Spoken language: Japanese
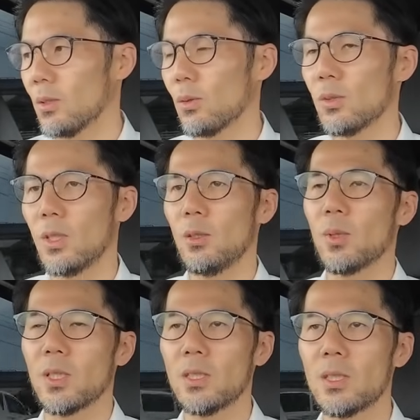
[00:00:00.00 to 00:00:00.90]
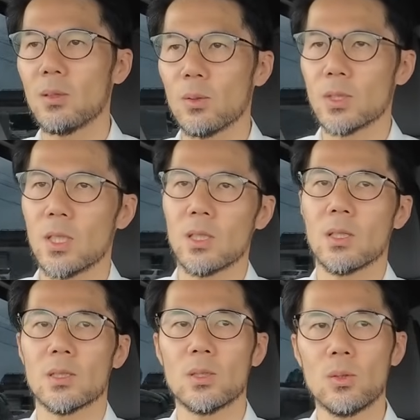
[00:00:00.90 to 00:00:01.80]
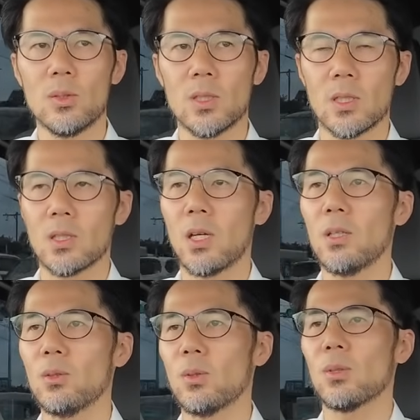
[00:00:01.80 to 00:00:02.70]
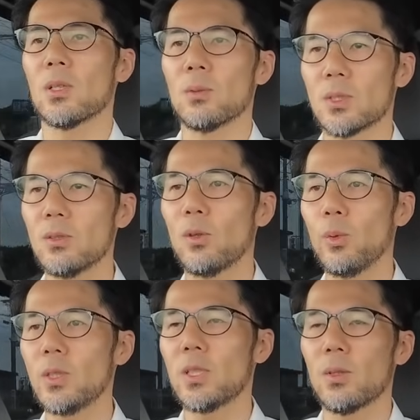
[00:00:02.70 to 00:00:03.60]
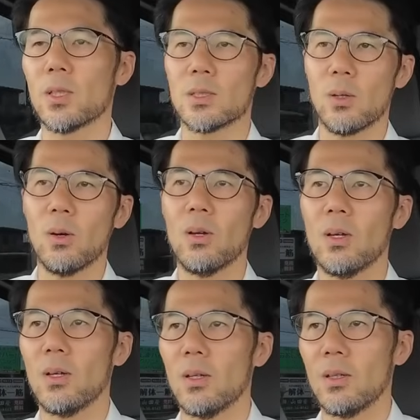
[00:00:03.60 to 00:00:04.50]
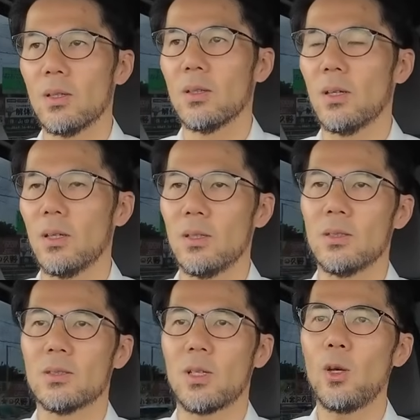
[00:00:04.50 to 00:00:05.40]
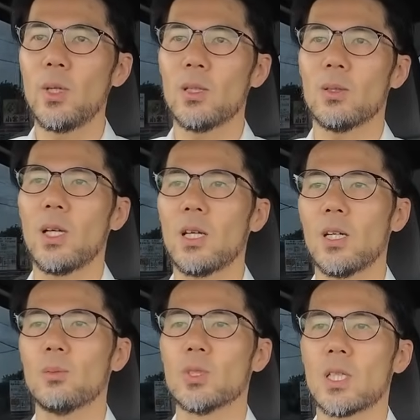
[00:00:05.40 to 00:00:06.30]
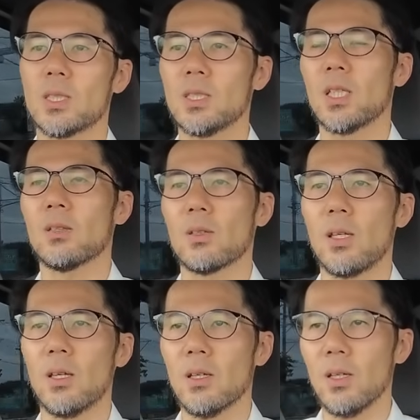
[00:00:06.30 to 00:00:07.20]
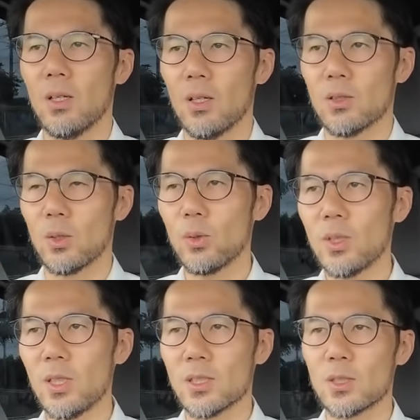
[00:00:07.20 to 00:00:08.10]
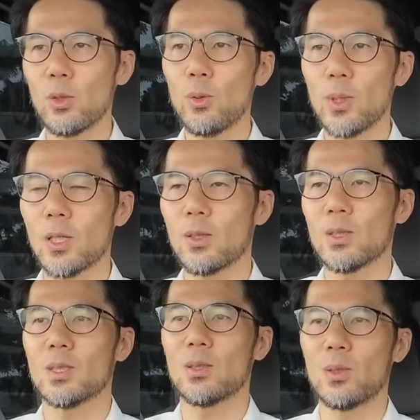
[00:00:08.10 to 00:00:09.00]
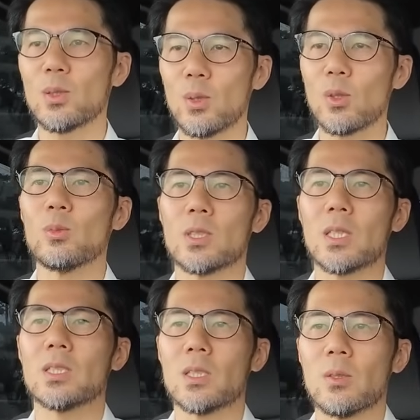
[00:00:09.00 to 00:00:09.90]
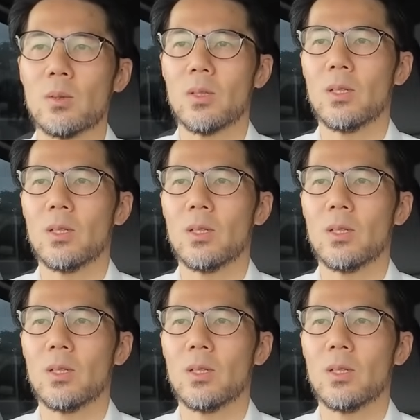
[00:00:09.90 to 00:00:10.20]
特に今デジタルの時代だから外に出て大量に撮ってればすぐ覚えちゃうわけですよ。でカメラの中が難しいんじゃなくてそこにねストロボがくっつくとちょっと難しい